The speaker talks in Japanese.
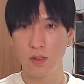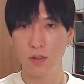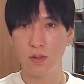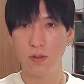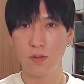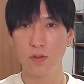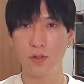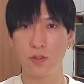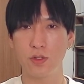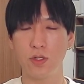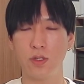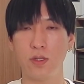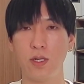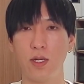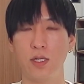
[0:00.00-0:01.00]

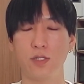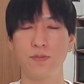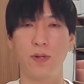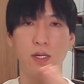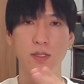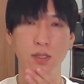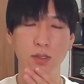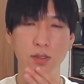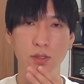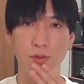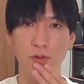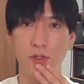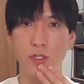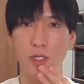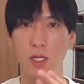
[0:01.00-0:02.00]
61.8%
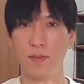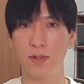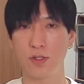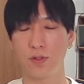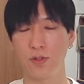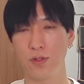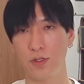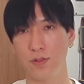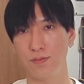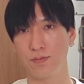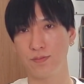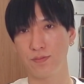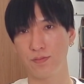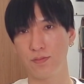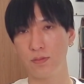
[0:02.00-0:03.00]
戻しライン、今ちょうど。
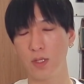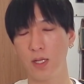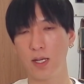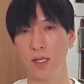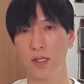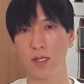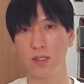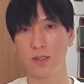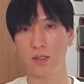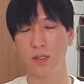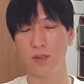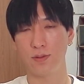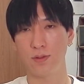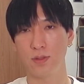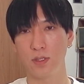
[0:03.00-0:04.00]
高値安値
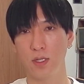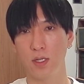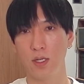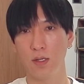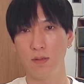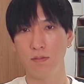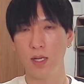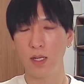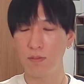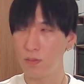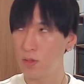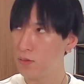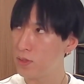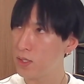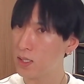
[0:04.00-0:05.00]
の。まあ、
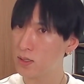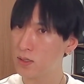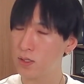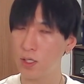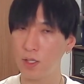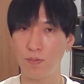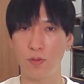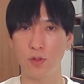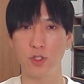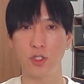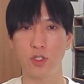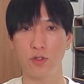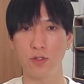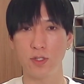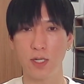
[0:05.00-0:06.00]
揉みやすい
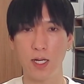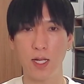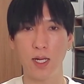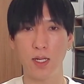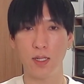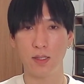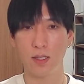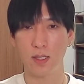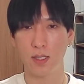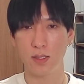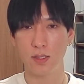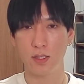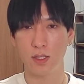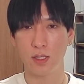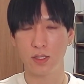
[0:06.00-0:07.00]
ポジションかなって
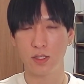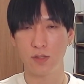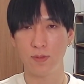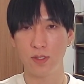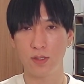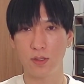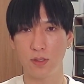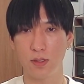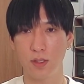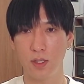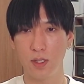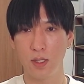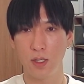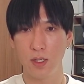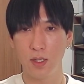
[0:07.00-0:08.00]
感じがします。
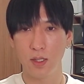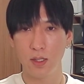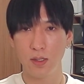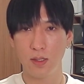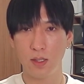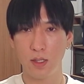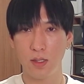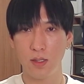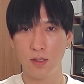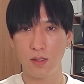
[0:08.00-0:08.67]
で、